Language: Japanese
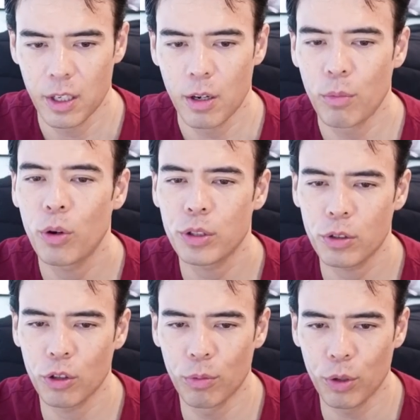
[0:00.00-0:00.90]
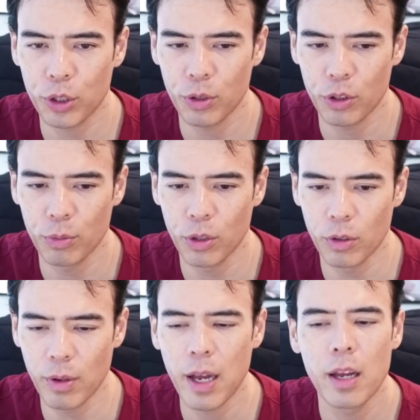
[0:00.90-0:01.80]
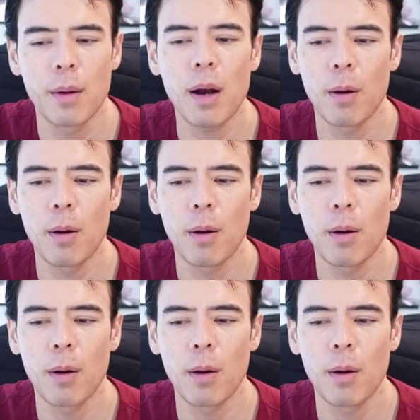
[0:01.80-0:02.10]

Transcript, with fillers: もう一つ面白いと思うのは、まあ、